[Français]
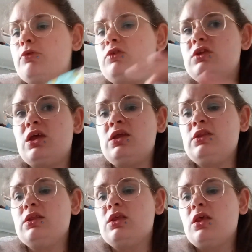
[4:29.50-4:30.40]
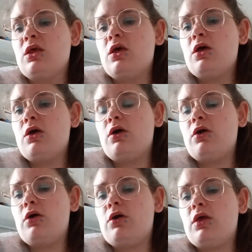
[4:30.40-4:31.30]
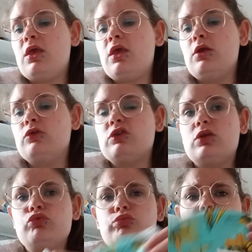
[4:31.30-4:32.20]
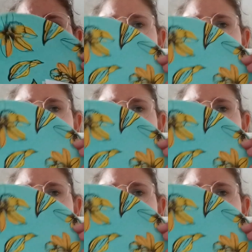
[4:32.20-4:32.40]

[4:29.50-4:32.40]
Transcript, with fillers: pochette. Euh, et le gel douche, moi je